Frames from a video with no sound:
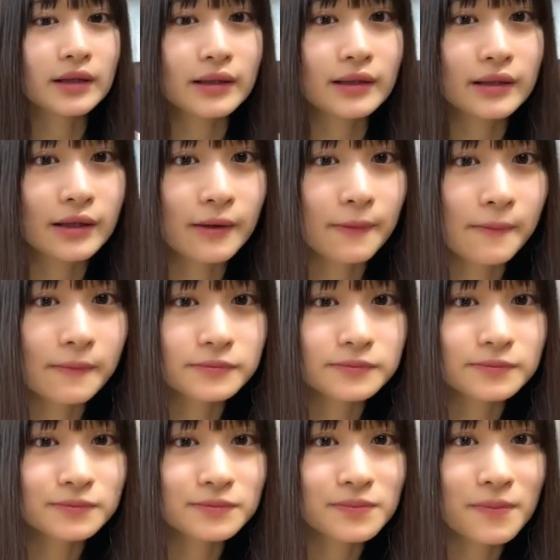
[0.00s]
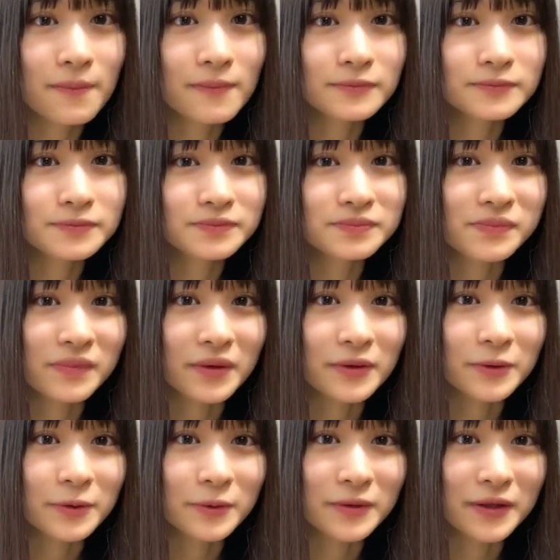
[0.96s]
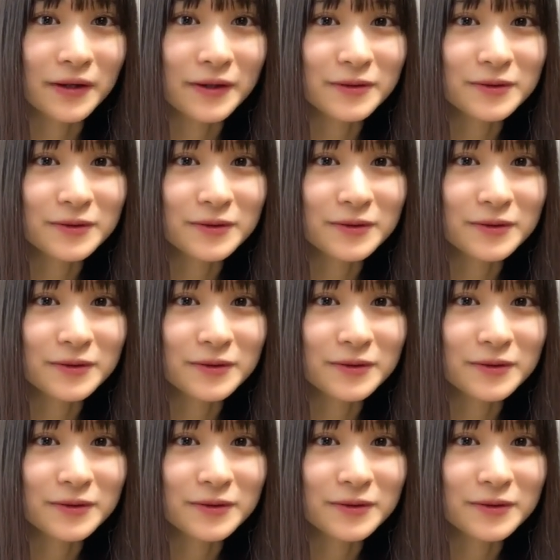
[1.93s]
でなんとなく